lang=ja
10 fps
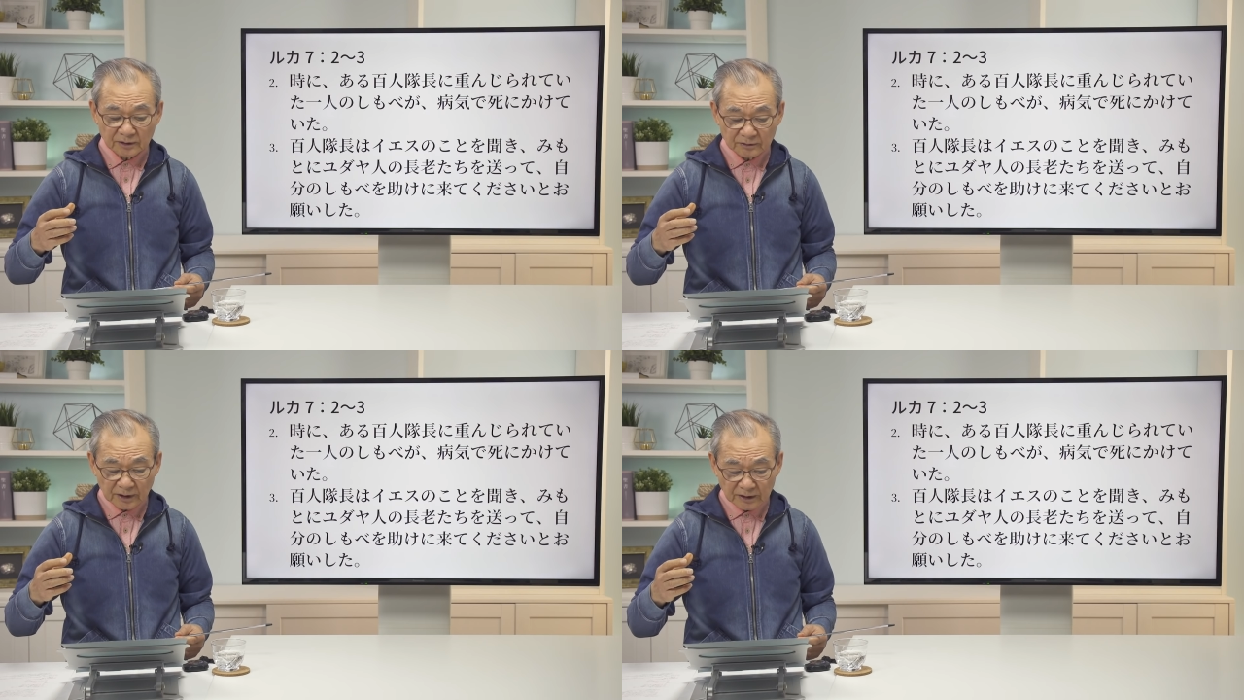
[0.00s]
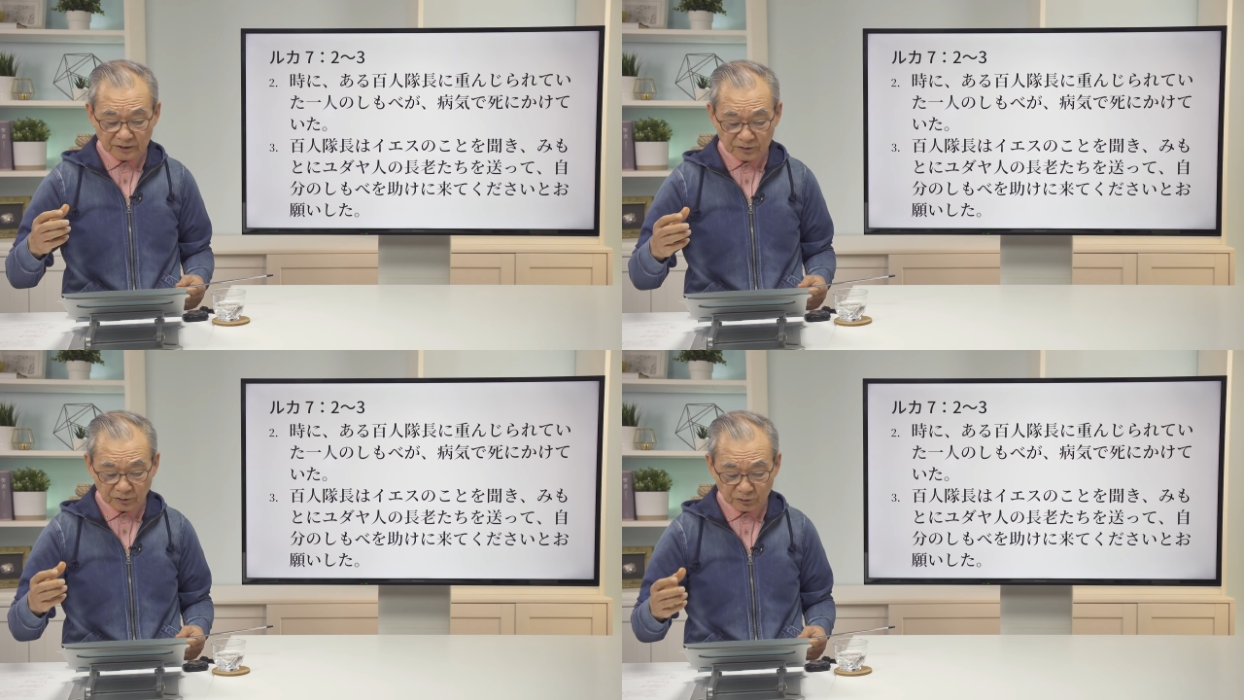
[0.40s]
ユダヤ
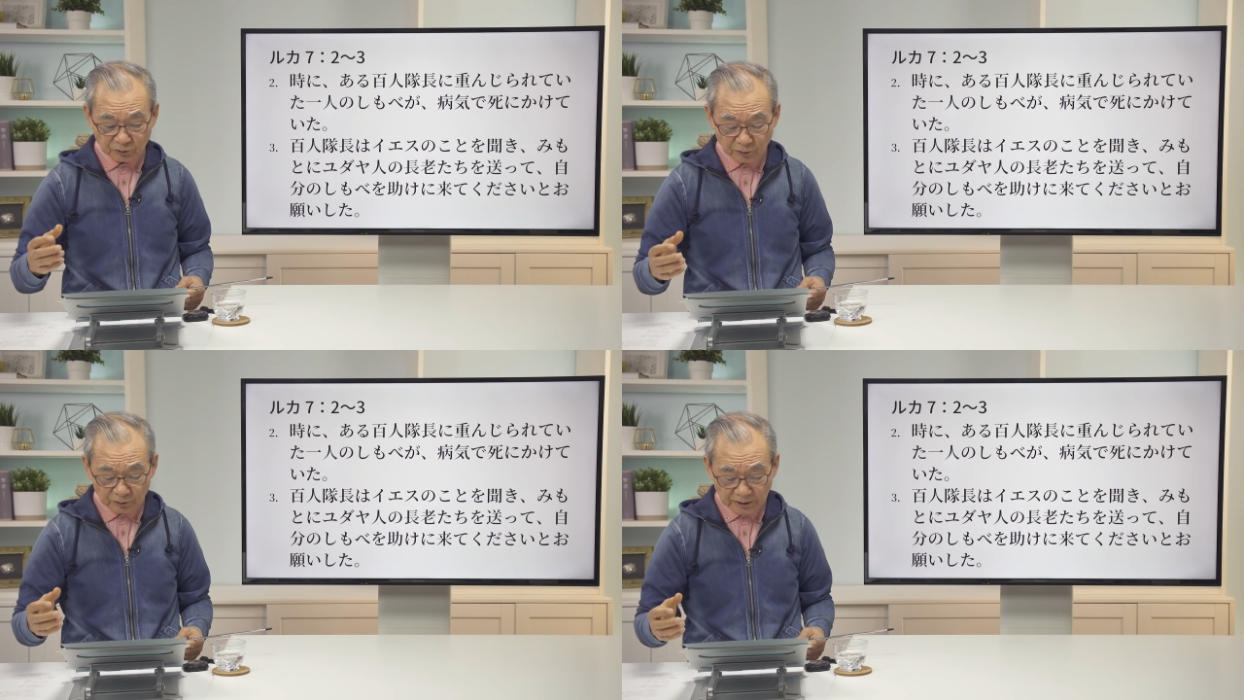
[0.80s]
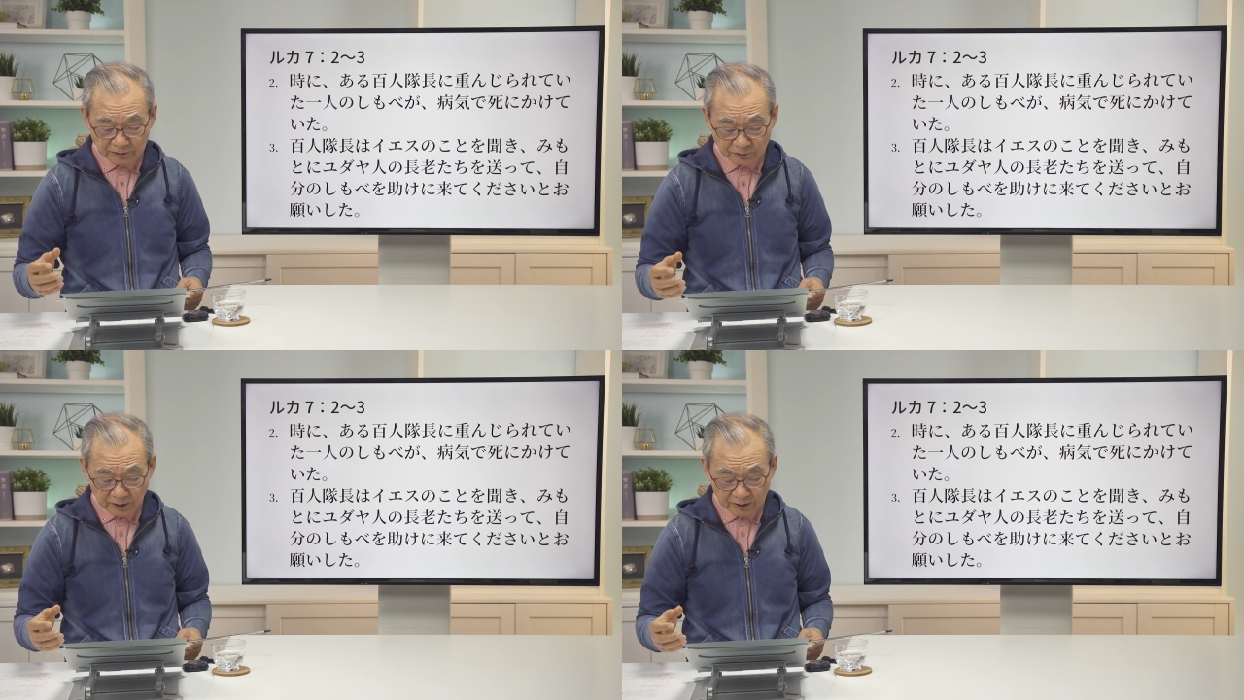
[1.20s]
人の長老た
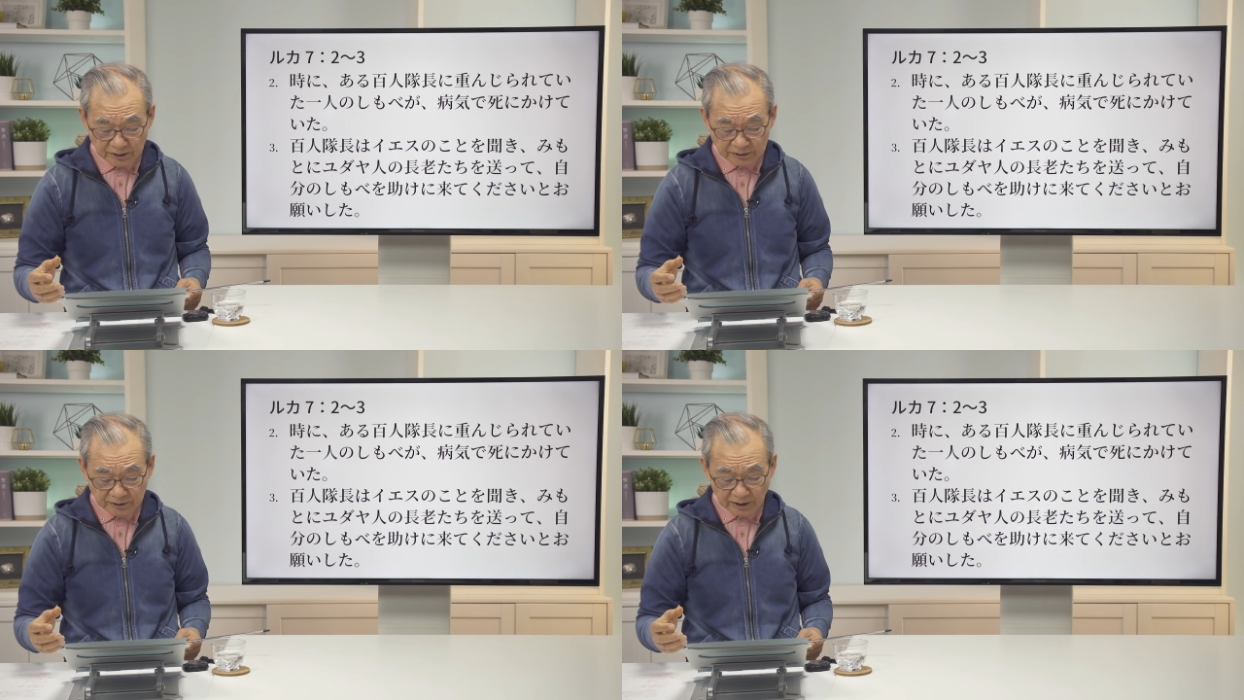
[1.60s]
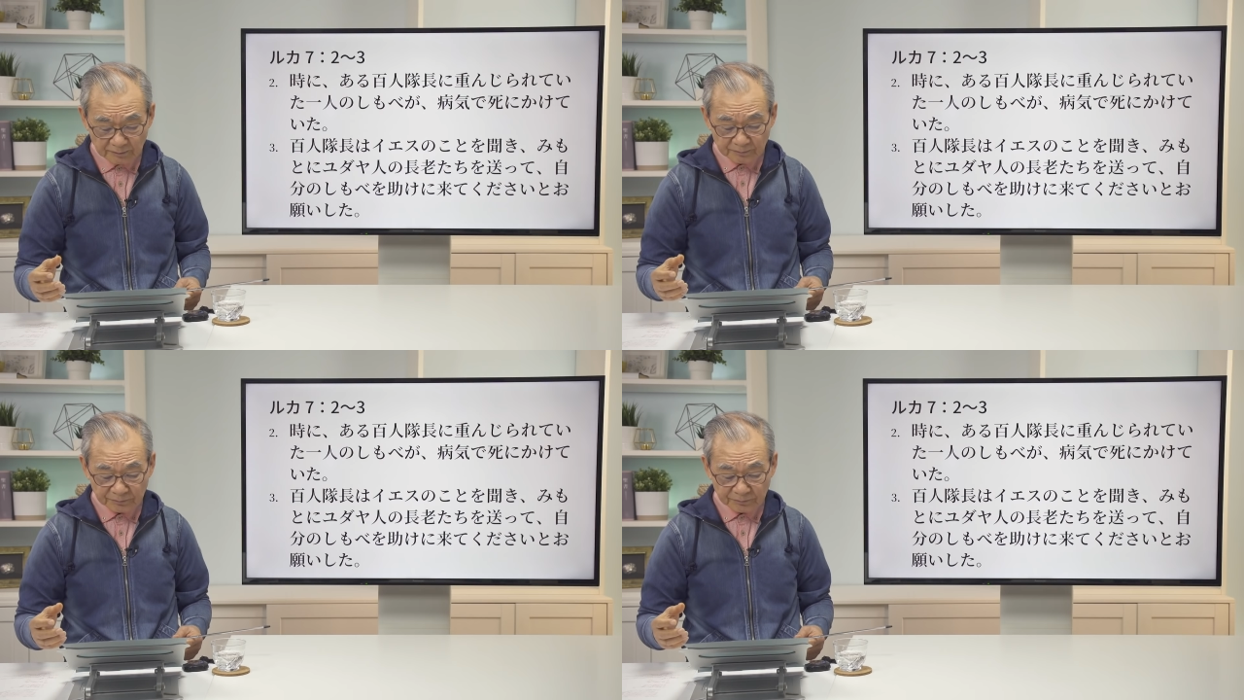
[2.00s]
ちを派遣した。